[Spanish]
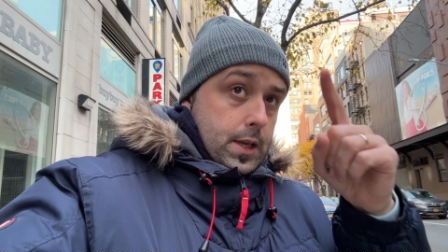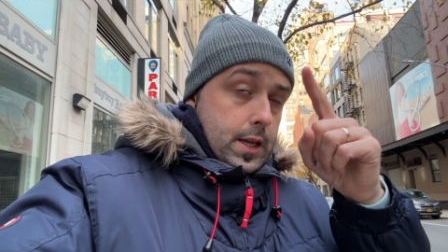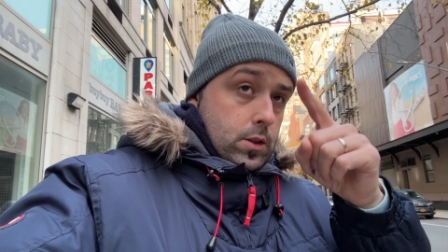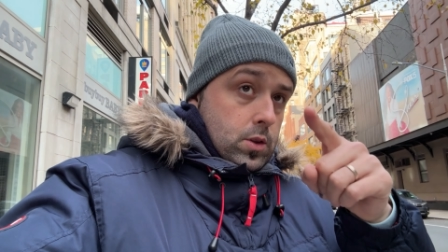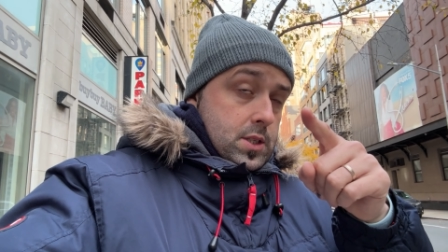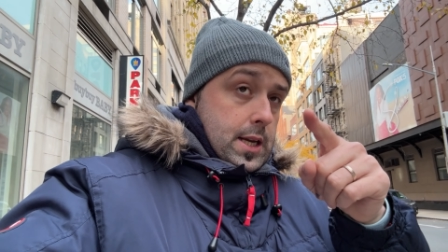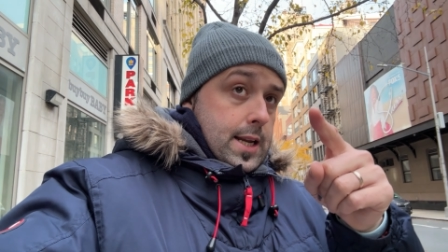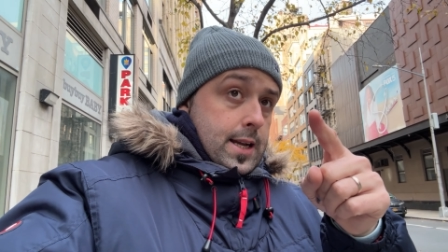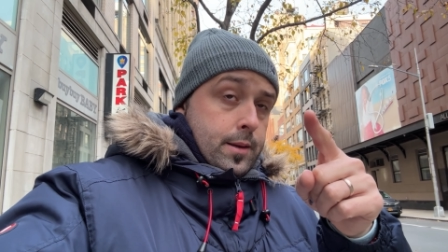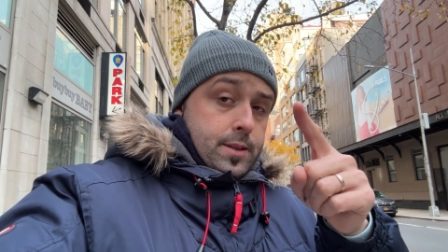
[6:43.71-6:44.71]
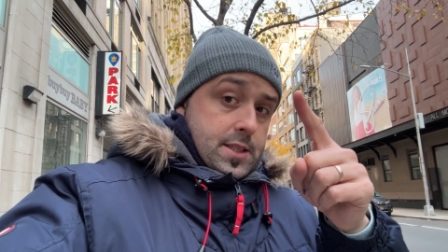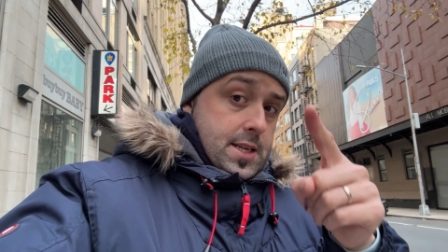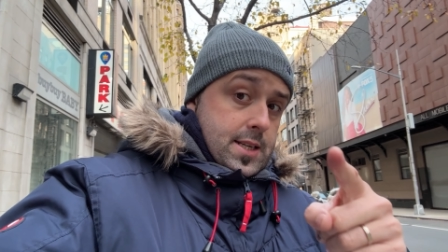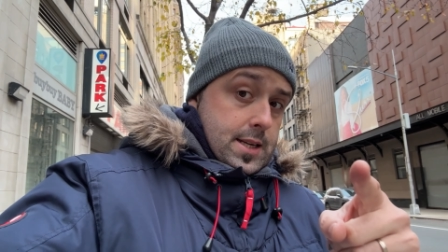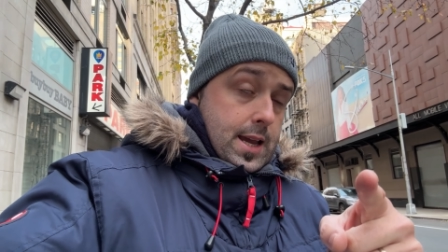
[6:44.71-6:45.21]
Entonces en la calle
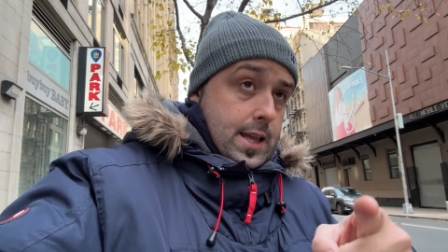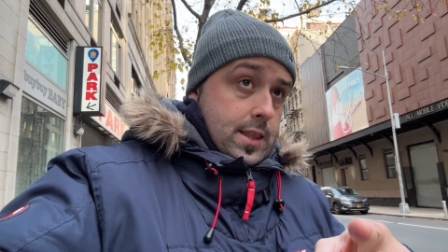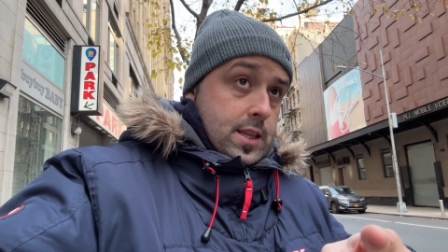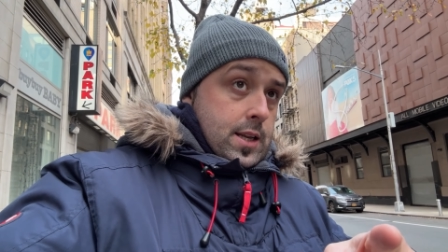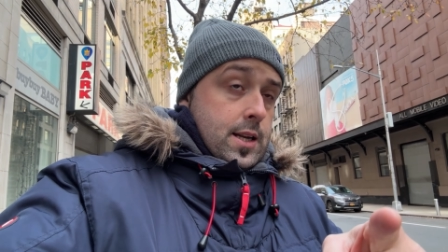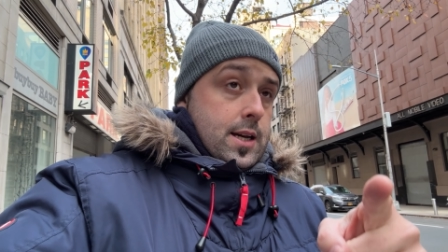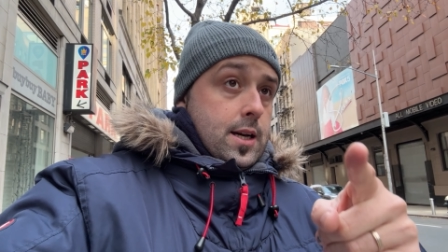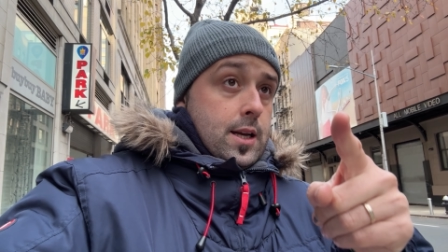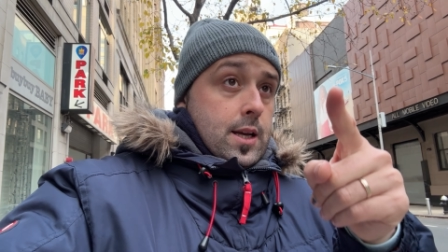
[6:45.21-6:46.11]
26, entre la